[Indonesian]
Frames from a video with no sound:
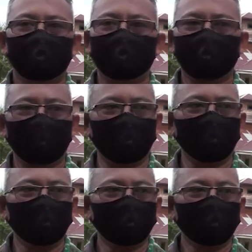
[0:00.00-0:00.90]

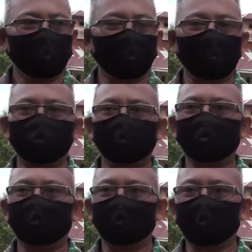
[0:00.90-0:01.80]
kita akan
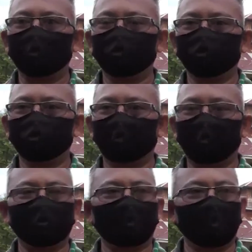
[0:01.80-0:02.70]
melaksanakan
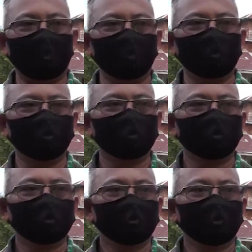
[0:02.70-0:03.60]
pekerjaan
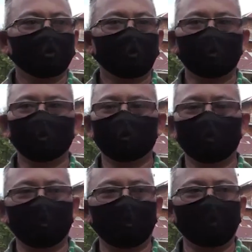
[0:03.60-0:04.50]
yaitu
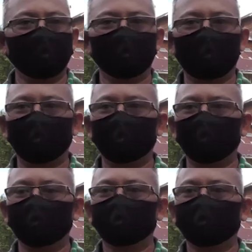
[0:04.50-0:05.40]
mulai
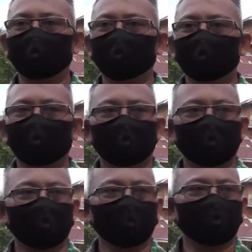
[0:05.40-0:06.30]
dari
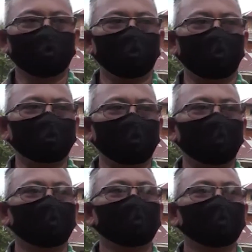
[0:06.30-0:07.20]
uh,
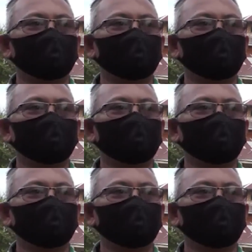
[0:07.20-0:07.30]
memasang